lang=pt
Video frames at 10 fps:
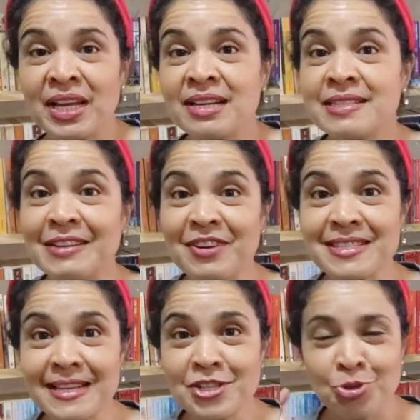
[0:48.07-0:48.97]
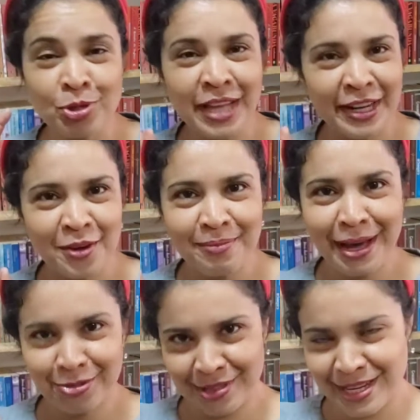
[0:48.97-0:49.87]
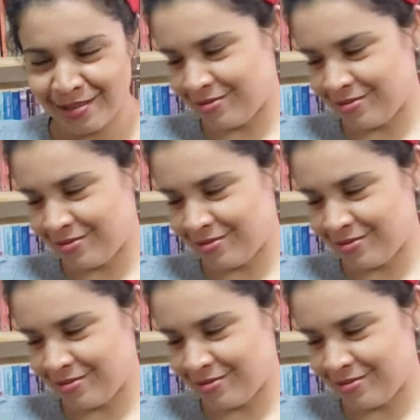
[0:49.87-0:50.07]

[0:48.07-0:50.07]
Se vocês escutarem um barulhinho,